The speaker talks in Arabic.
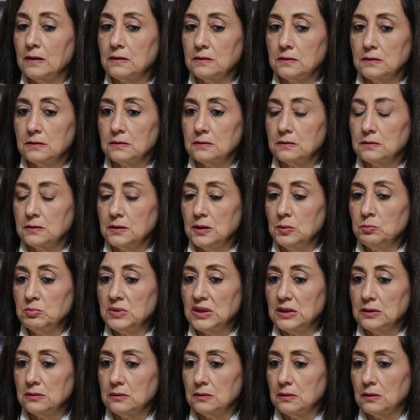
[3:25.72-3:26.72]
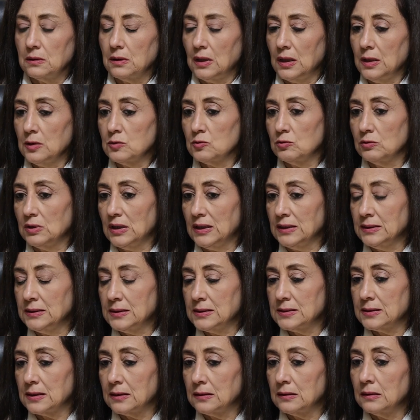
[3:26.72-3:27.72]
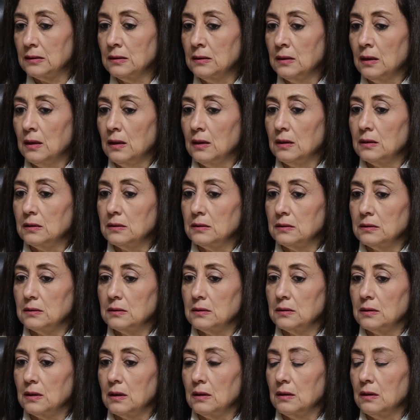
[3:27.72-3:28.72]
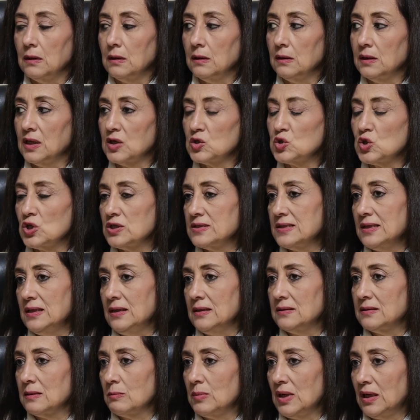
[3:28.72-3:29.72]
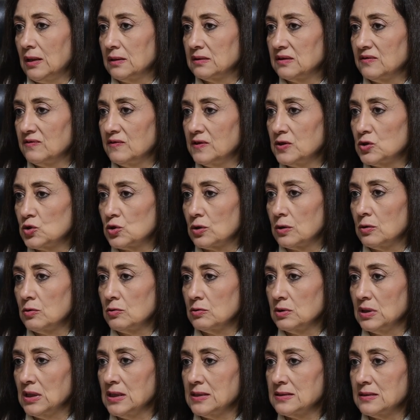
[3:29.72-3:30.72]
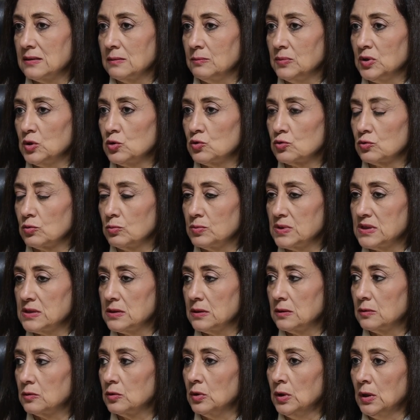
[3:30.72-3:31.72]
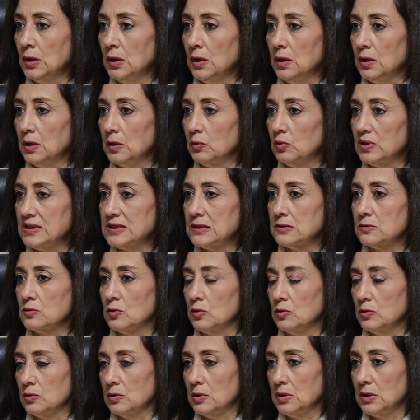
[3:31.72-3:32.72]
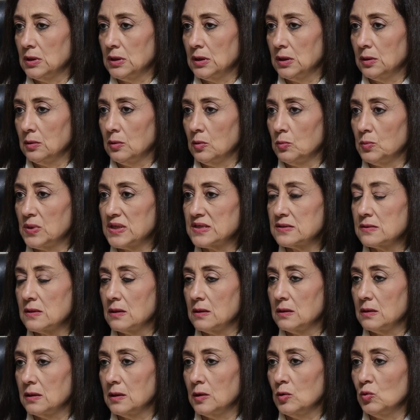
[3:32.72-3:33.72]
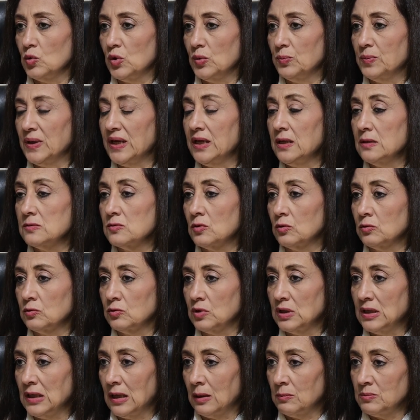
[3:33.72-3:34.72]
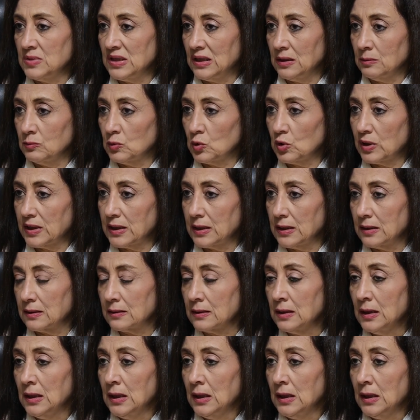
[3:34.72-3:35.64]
آه، يمكن رح يكون عندها آه، النرجسيه تبع طفل هون الناس اللي بيجوا بيصيروا يوزعوا المصاري ويبينوا انه هن عم بيعملوا خير